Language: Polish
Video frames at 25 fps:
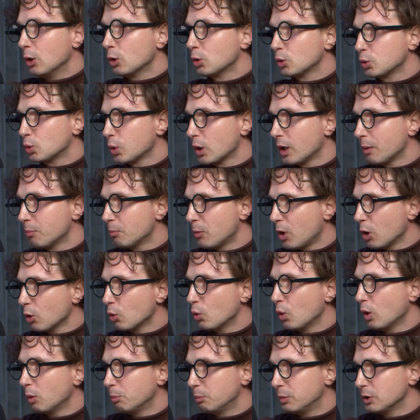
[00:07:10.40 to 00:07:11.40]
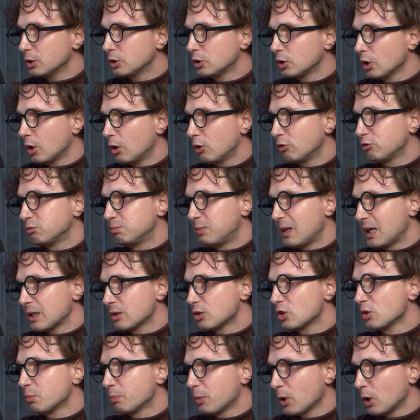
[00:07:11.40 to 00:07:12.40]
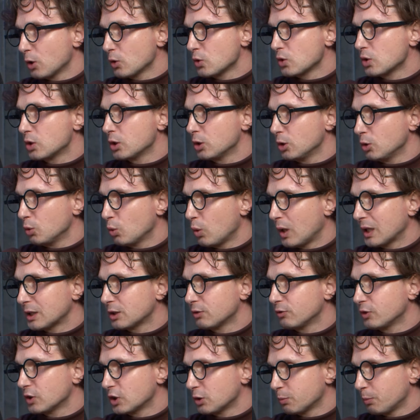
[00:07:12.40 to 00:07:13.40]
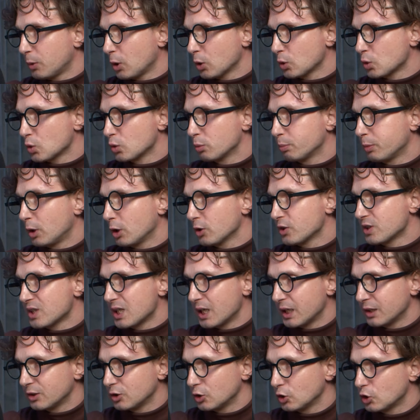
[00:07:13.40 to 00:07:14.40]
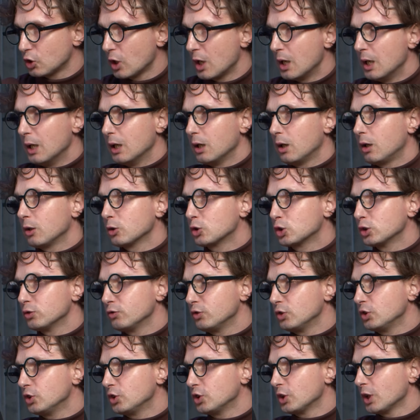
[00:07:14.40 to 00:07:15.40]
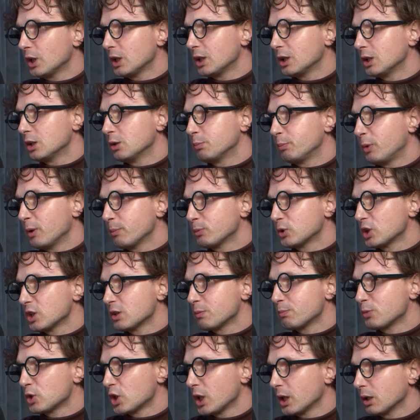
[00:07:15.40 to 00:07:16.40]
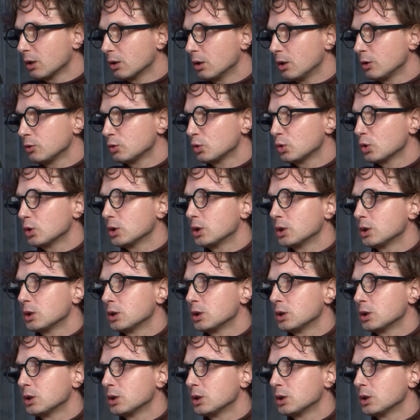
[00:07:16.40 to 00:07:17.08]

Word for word: które mogłoby to w bardzo prosty i łatwy sposób ocenić. O Oczywiście e, poprzez przegląd e,